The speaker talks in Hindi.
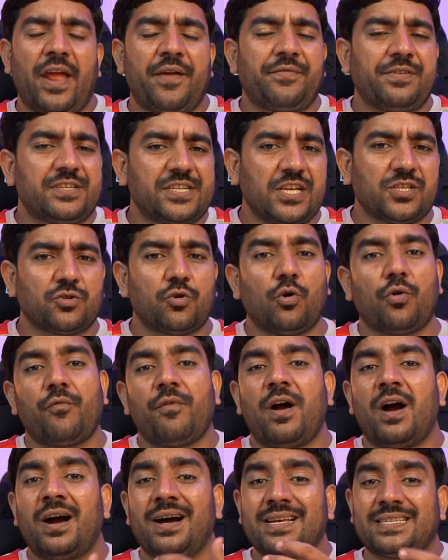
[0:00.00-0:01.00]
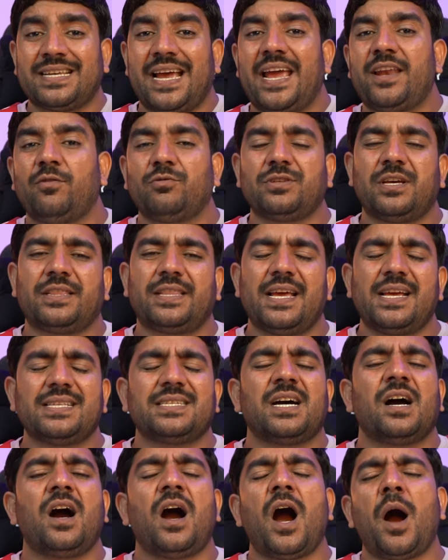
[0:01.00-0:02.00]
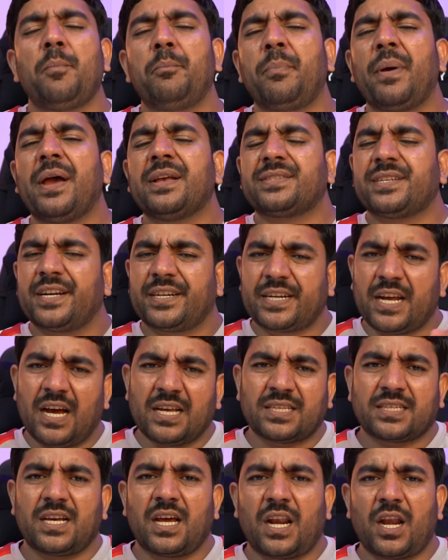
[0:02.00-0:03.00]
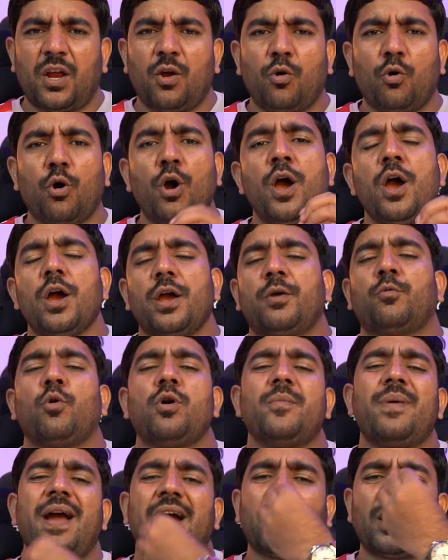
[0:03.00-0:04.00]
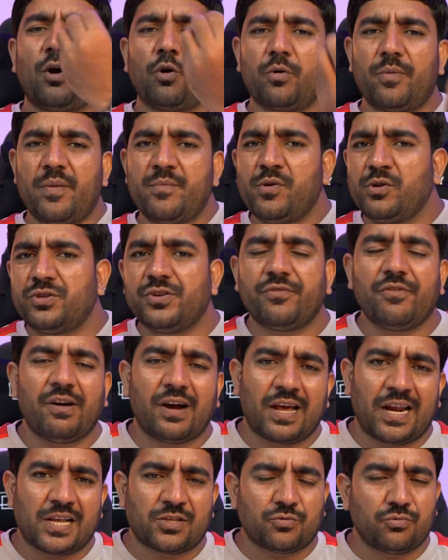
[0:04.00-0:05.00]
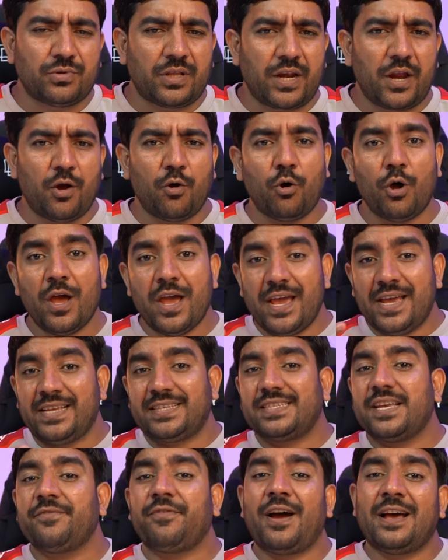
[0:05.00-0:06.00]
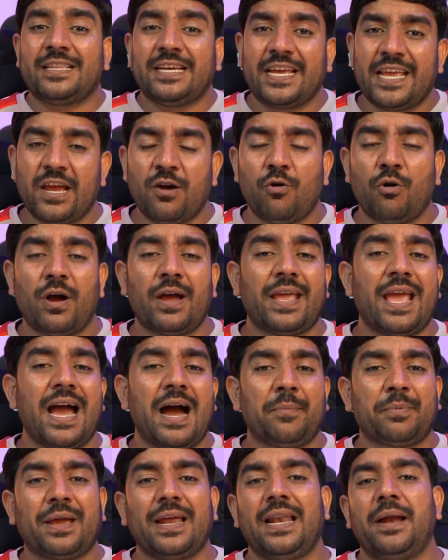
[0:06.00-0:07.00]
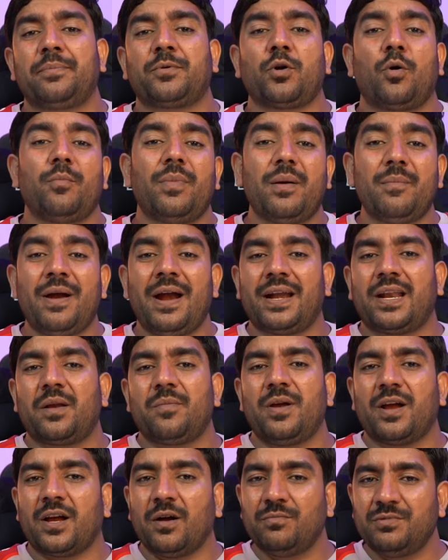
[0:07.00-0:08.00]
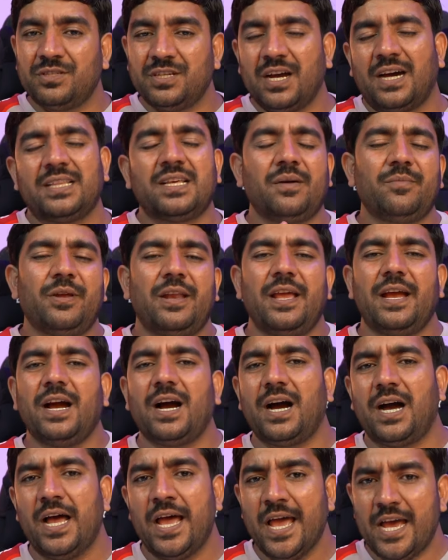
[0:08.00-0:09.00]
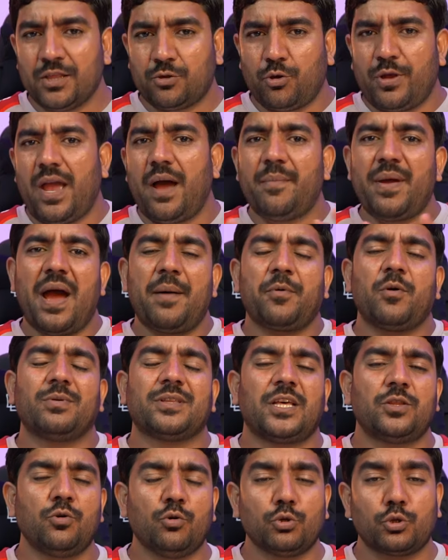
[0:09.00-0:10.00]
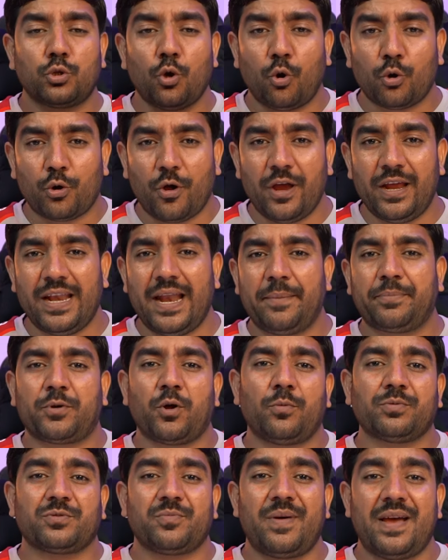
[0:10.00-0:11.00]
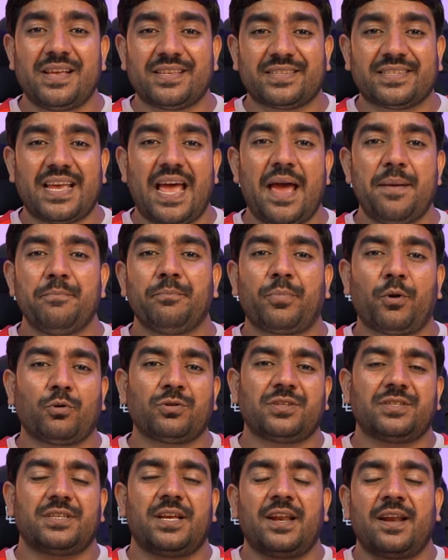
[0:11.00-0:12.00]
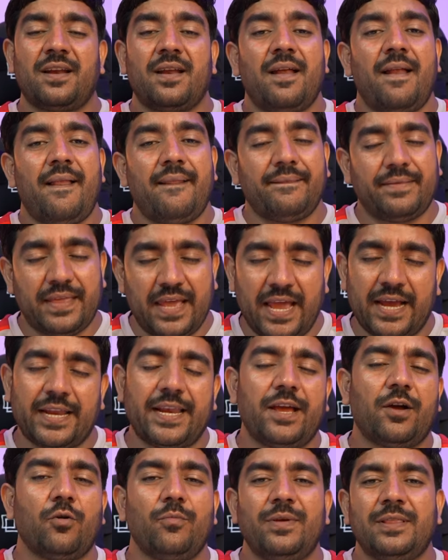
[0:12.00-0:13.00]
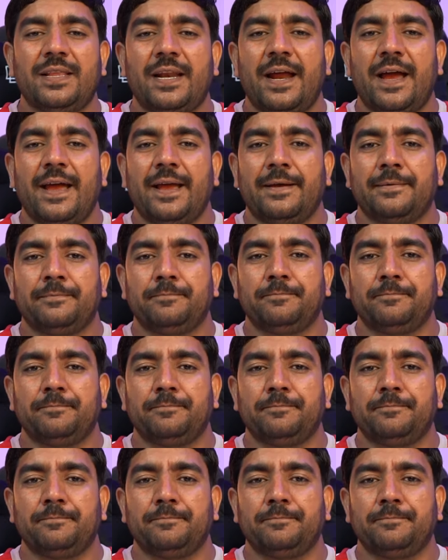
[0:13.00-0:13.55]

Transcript: एफिशियंस कोर वहाँ असाइन हो जाते हैं जहाँ आप बेसिक टास्क कर रहे हो कोई बैकग्राउंड में म्यूजिक वगैरह सुन रहे हो इससे फायदा ये होगा कि आपके लैपटॉप में बैटरी बैकअप ज़्यादा मिलेगा तो यह मैं आपको बता दूँ दोनों ही लैपटॉप्स में सैम प्रोसेसर देखने को मिल रहा है